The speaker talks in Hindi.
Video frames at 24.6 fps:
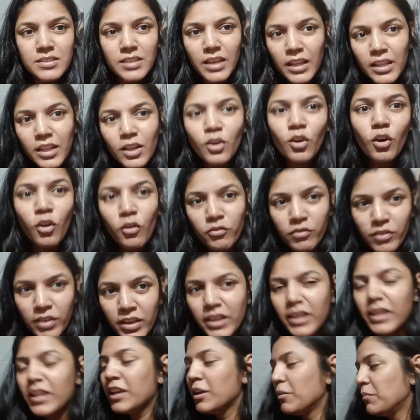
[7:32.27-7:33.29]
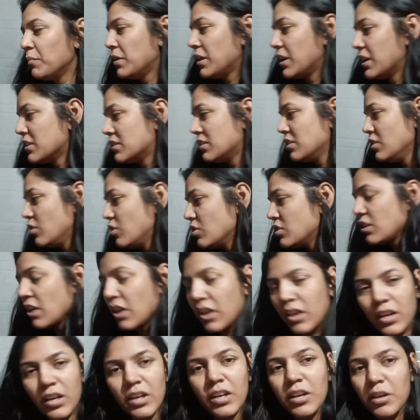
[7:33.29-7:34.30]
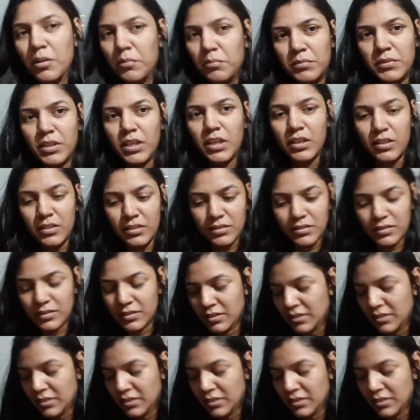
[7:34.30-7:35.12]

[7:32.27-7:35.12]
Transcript: ज़्यादा कॉफ़ी गिर गई मेरे से और शक्कर कम था